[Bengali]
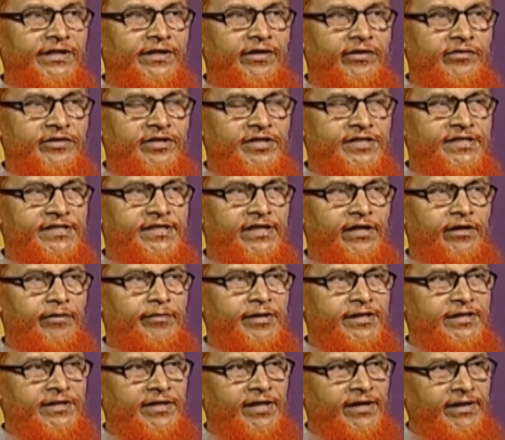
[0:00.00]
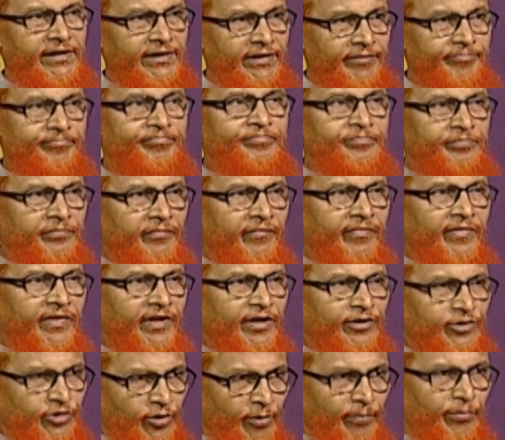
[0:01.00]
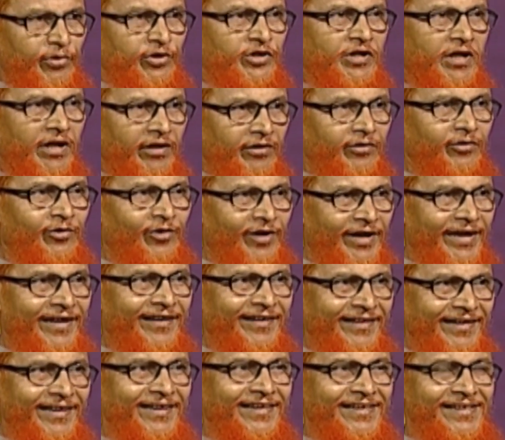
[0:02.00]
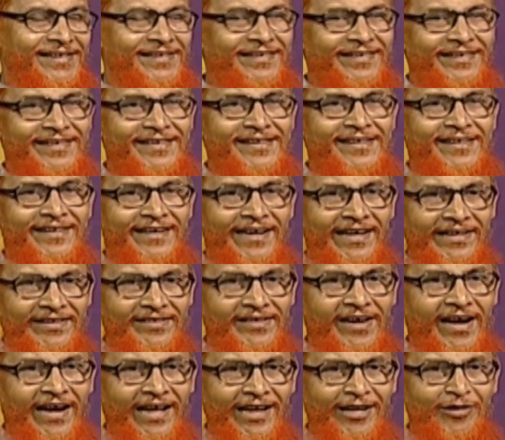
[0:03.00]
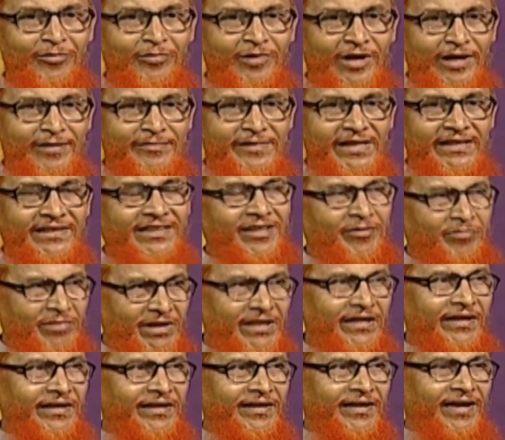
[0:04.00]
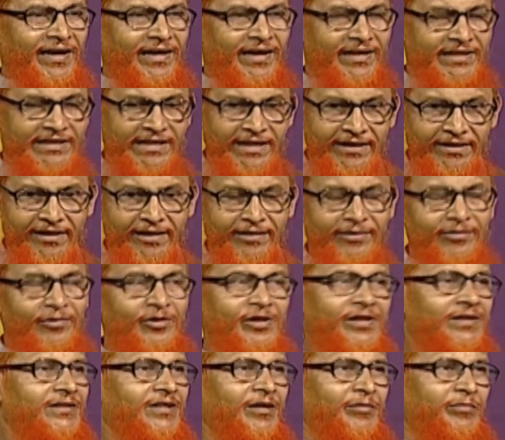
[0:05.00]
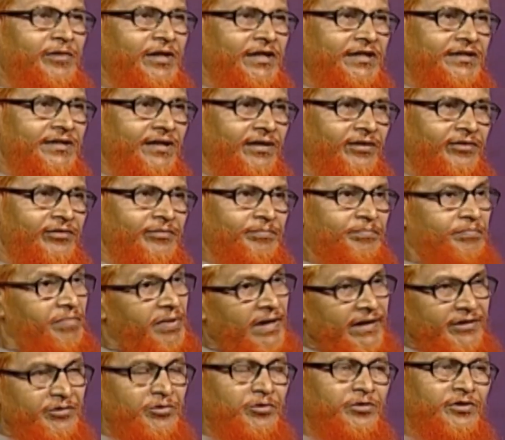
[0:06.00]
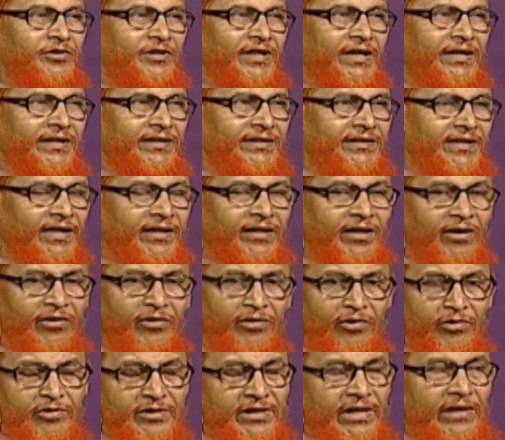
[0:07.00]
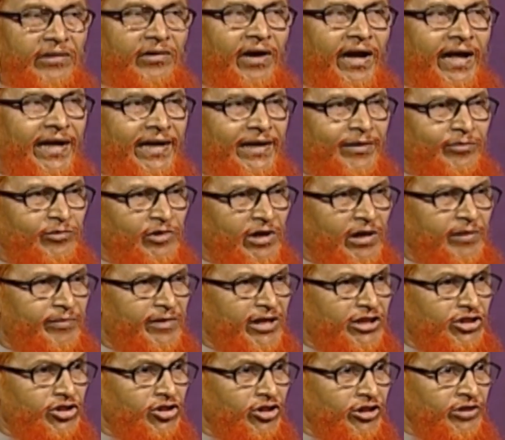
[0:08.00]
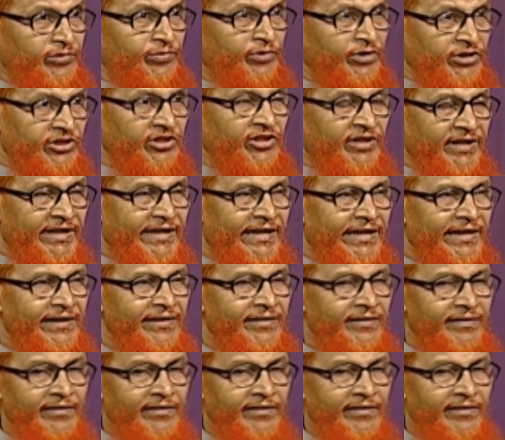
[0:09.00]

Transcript: সেটা হচ্ছে সিলেবাসটাকে সম্প্রসারণ করা হ্যাঁ এখন আলেম ওলামার তাবলিগ আর সাধারণ লোকের তাবলিগ যেন পার্থক্য থাকে সাধারণ লোক যেন আলেম ওলামার সংস্পর্শে গিয়ে